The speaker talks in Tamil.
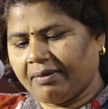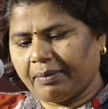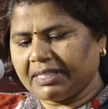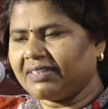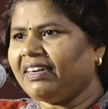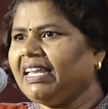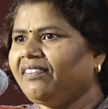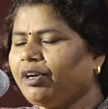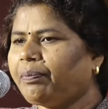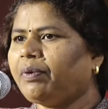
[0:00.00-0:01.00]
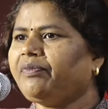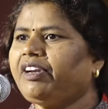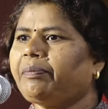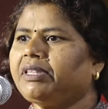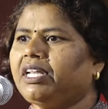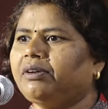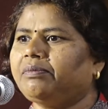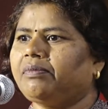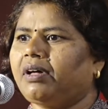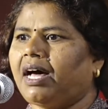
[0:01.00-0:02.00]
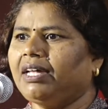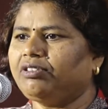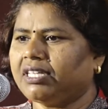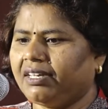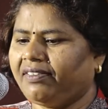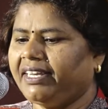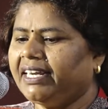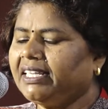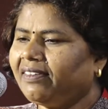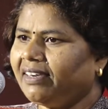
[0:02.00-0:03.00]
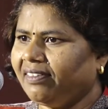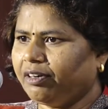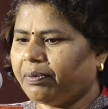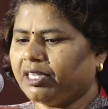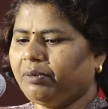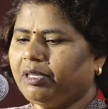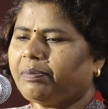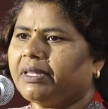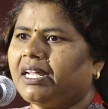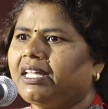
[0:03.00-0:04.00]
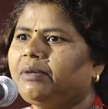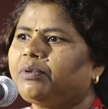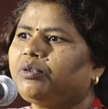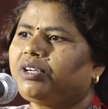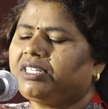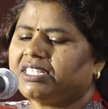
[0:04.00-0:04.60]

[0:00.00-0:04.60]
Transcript: பேச வேண்டிய விருப்பம் விருப்பத்திலும் ஆய்வு செய்ய வேண்டிய எழுத வேண்டிய விருப்பத்திலும் இருப்பதால் இப்போது ஒரு